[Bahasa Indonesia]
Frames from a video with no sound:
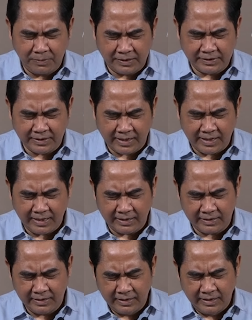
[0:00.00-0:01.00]

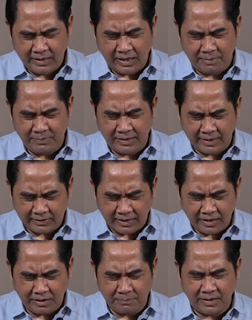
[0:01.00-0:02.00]
beristirahat, kami
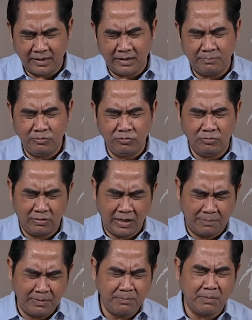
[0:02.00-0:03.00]
datang kepadamu,
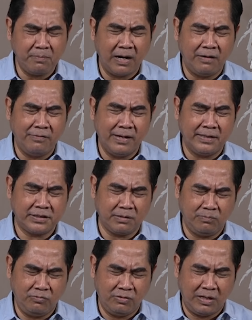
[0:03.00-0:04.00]
kami membawa
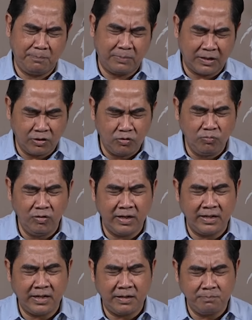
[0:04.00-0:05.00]
semua
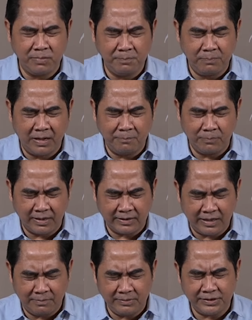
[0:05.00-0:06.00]
pergumulan dan beban berat
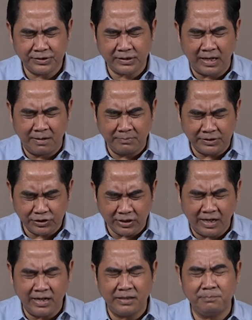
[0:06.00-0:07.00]
kami. Kami
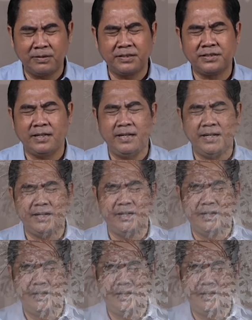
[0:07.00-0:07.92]
sangat percaya